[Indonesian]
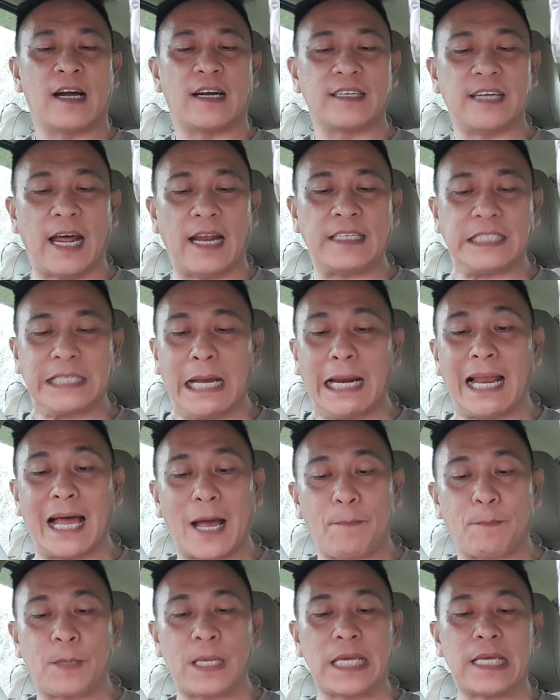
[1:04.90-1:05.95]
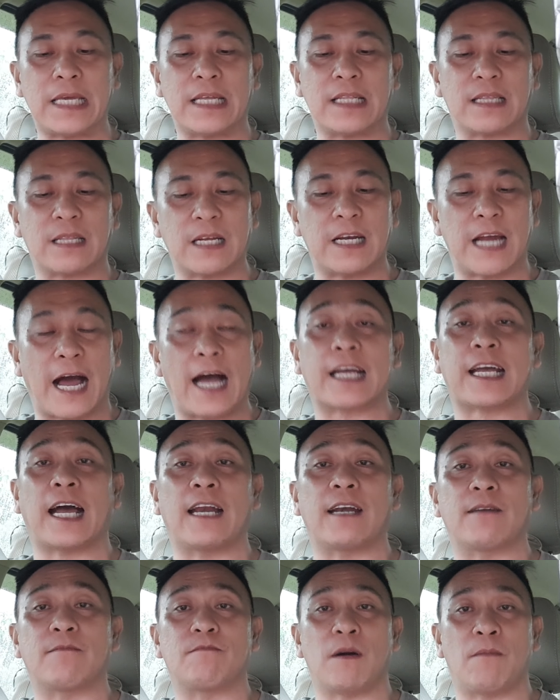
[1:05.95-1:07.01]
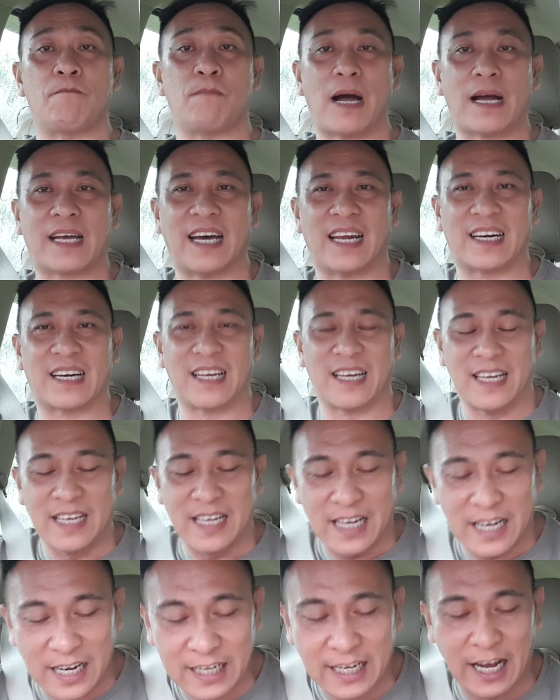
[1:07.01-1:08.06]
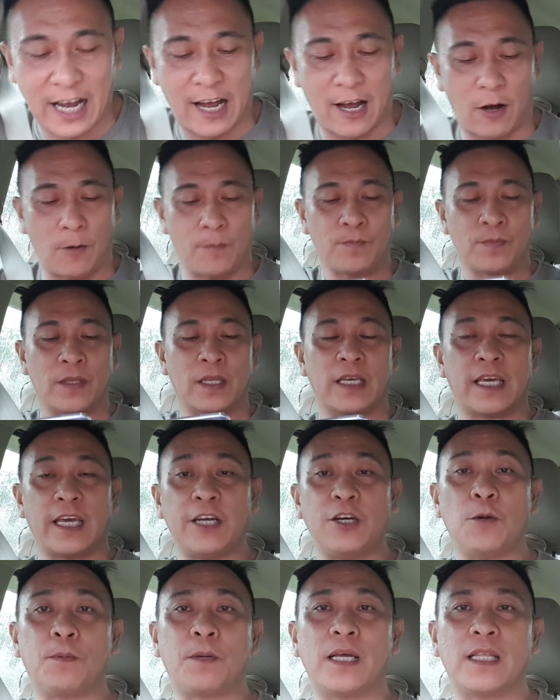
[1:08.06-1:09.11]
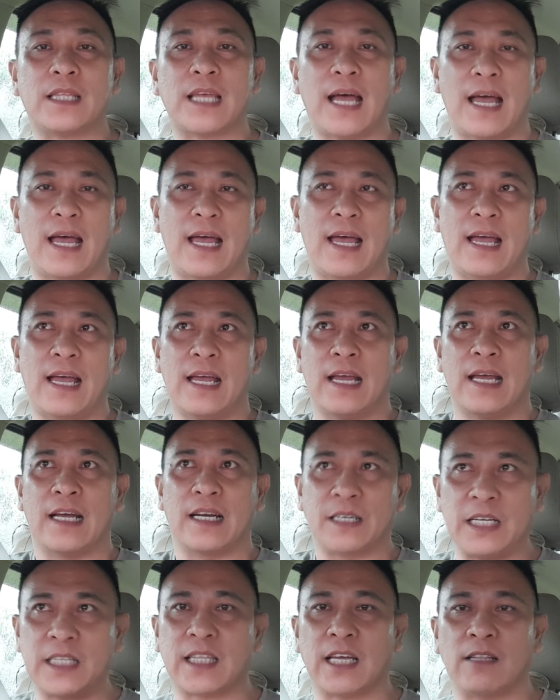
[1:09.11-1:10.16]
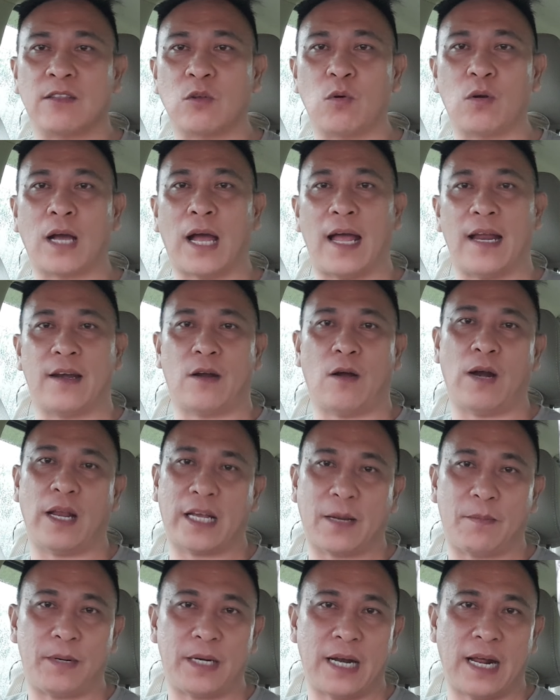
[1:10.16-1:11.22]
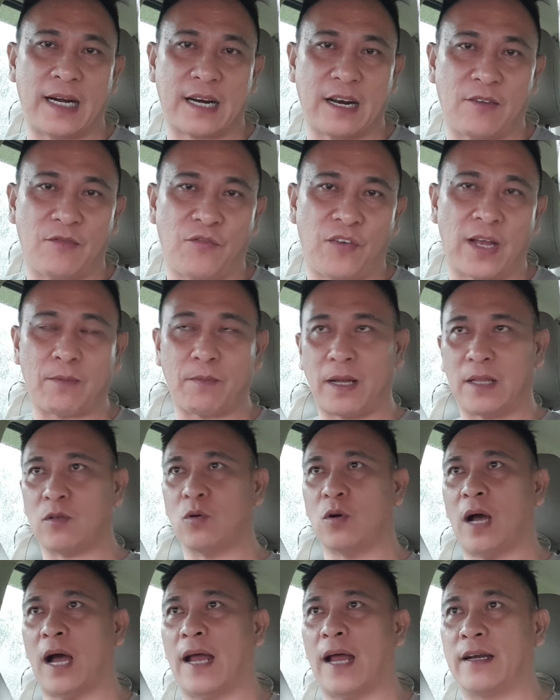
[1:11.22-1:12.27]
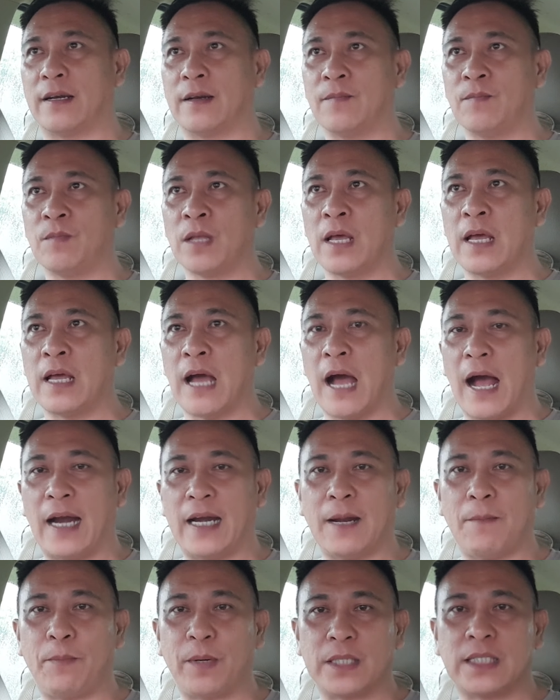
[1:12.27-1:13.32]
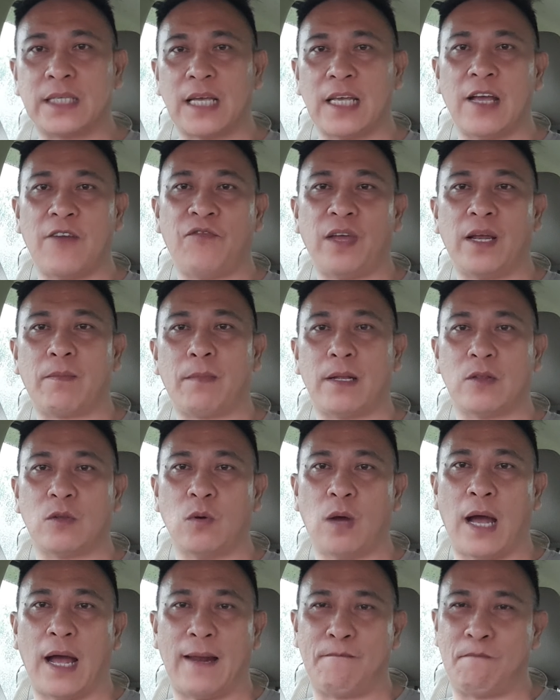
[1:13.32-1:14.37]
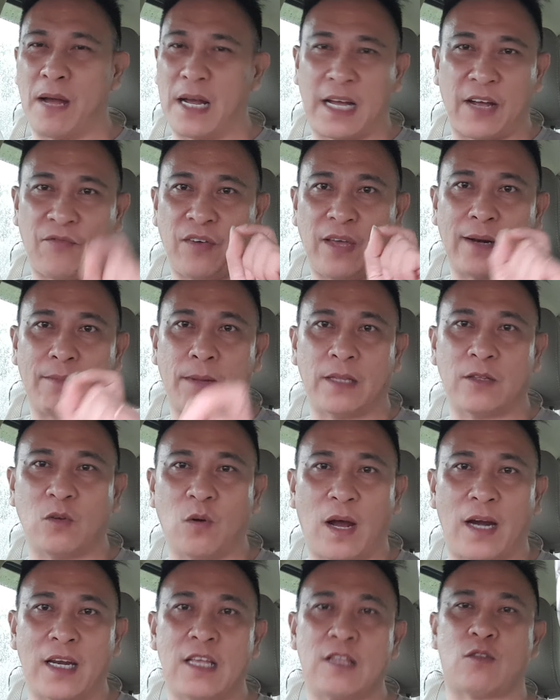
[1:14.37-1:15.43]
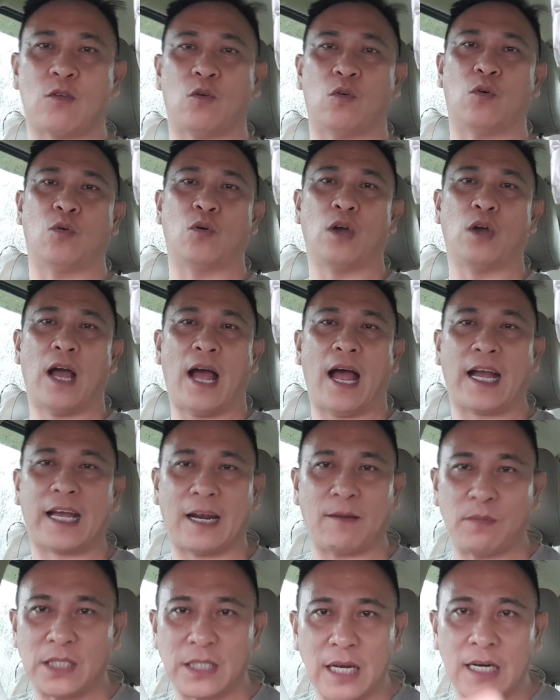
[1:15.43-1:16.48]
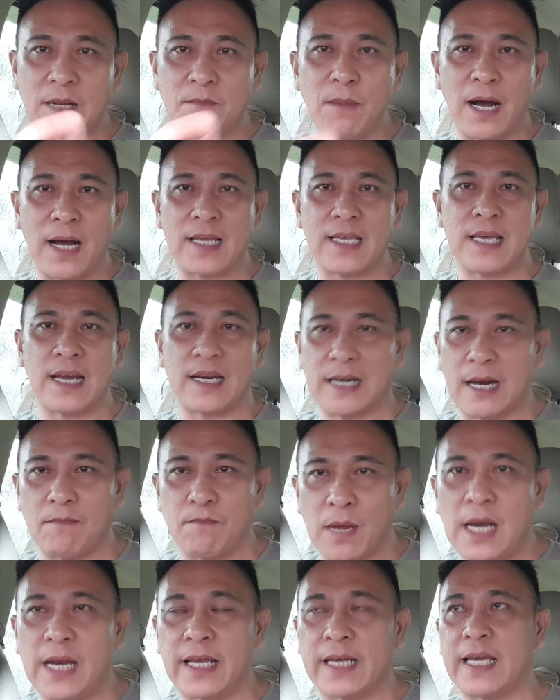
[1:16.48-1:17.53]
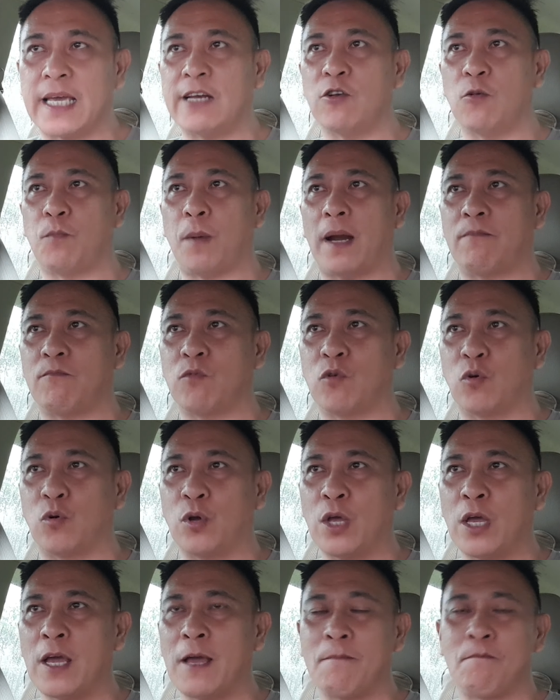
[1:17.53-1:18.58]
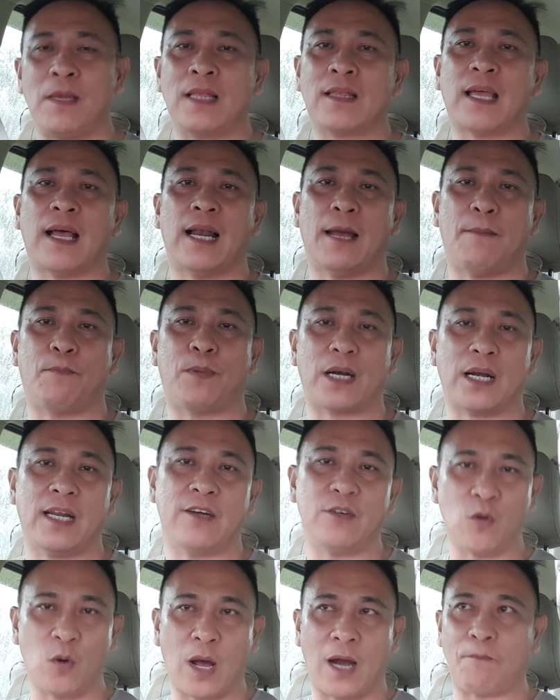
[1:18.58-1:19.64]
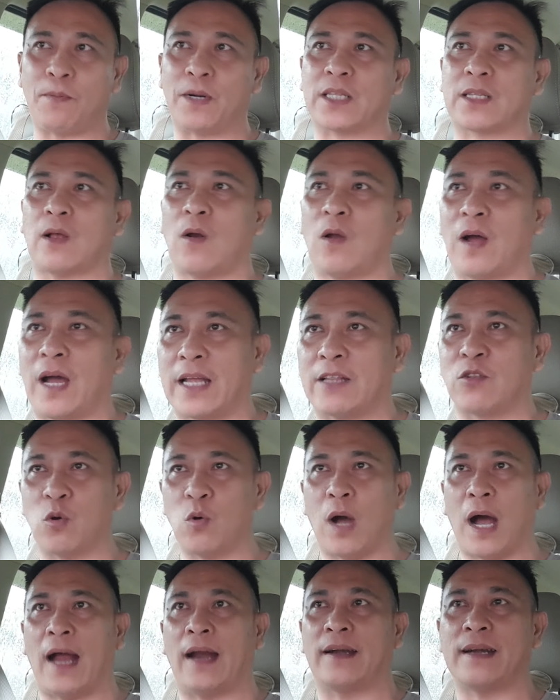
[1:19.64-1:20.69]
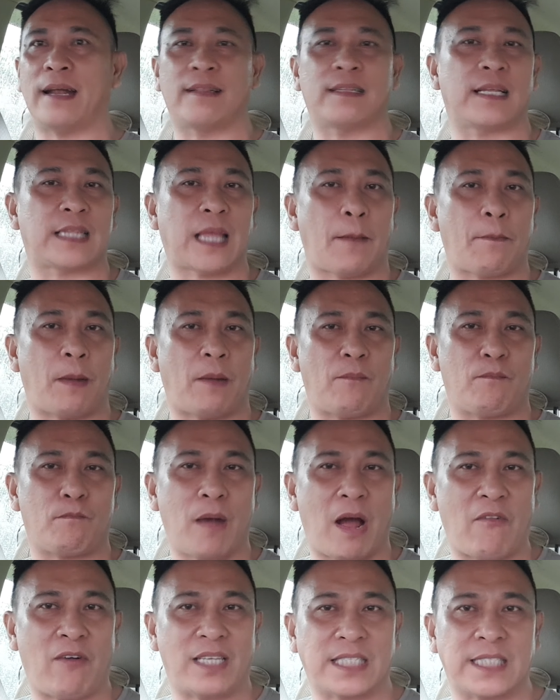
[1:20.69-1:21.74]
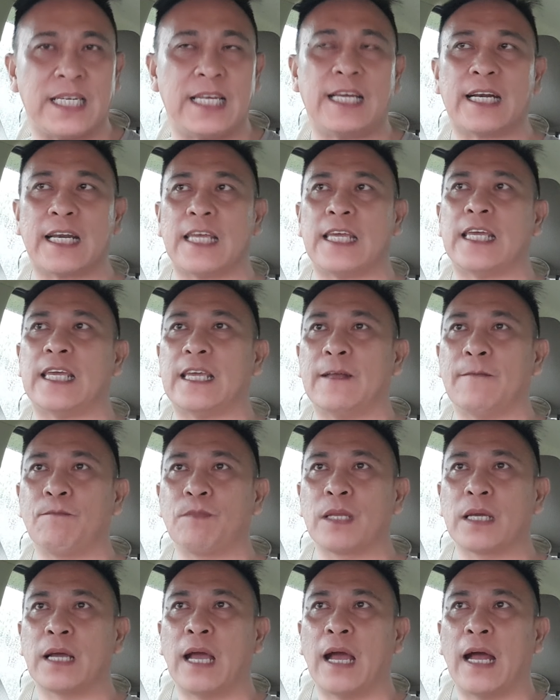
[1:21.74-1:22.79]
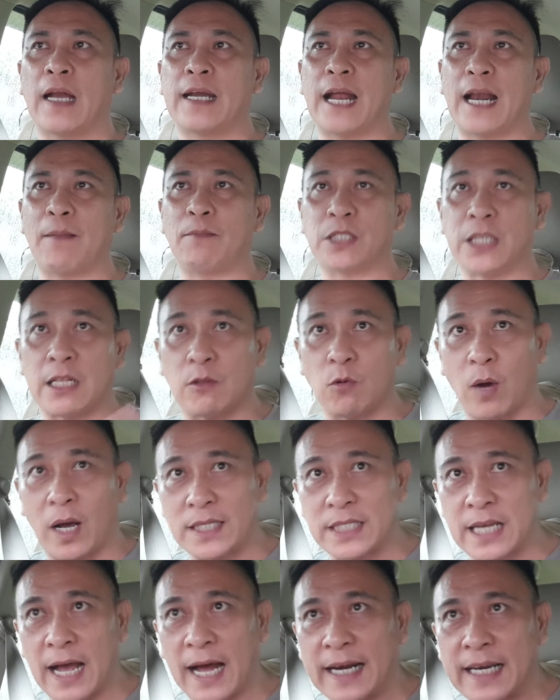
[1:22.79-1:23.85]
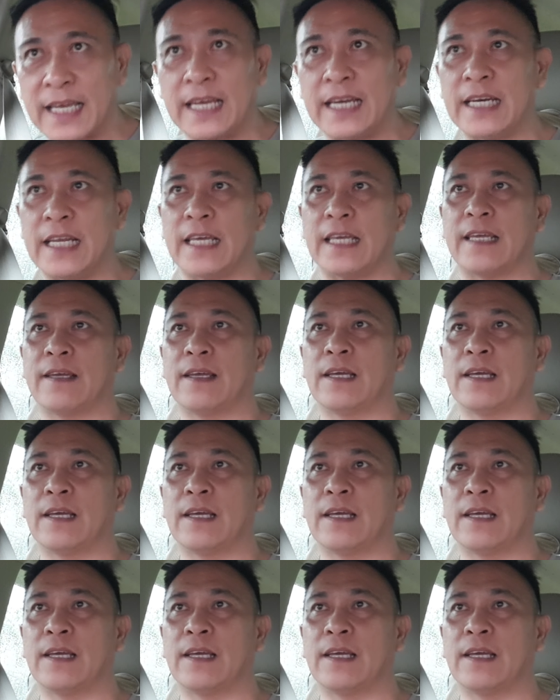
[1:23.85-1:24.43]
dan nyala api tidak akan membakar engkau. Hidup kita ditentukan oleh kebenaran firman Tuhan. Anda percaya firman Tuhan, maka firman Tuhan itu akan menjadi bagian dan milik kehidupanmu. Mintalah perlindungan pertolongan Tuhan dan tetap mawas diri dalam situasi hari ini.